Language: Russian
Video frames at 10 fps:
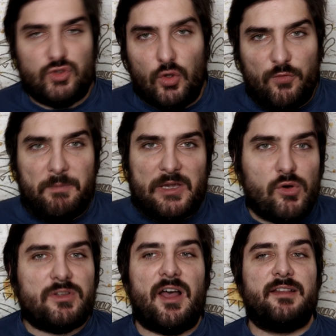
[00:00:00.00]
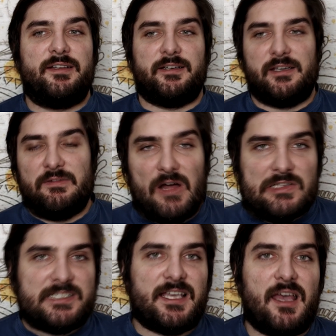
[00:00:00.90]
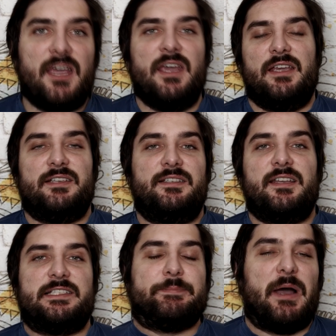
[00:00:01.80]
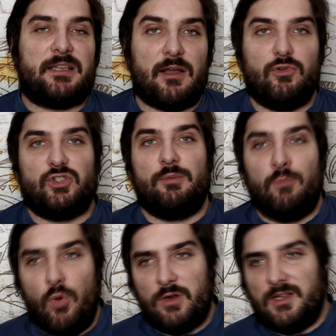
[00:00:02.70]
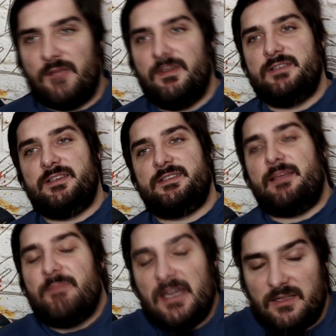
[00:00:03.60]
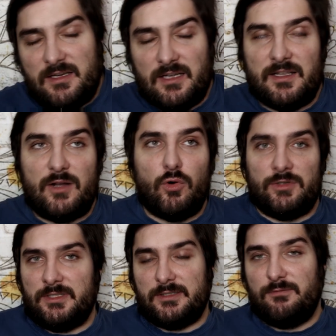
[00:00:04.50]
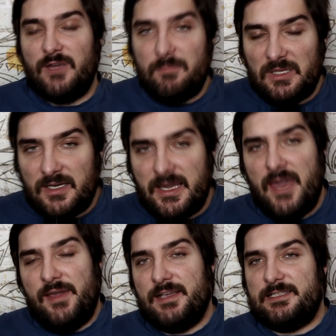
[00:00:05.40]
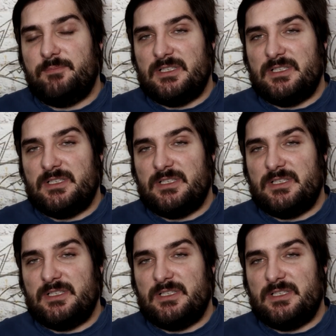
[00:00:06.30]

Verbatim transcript: шел вперед, открывался, и здесь Спартак уже мог ловить соперника на контрвыпадах. Если